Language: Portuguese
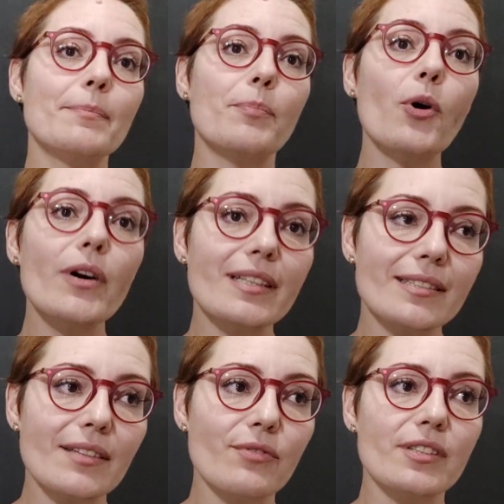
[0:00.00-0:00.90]

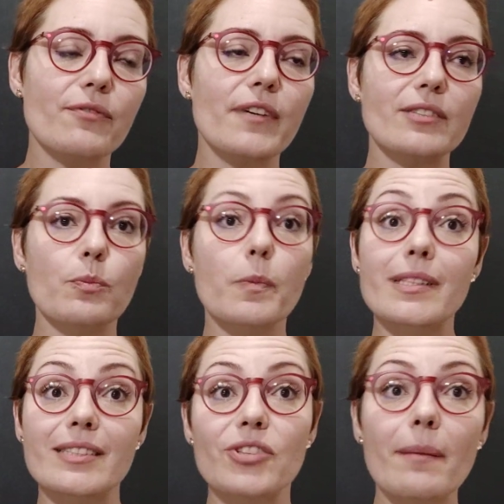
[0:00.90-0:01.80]
Depois que você fez o
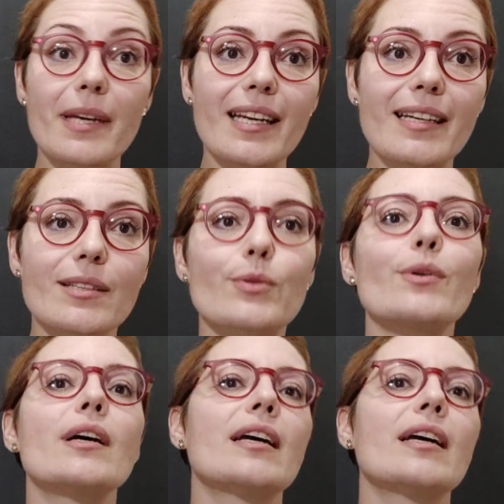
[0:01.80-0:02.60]
planejamento,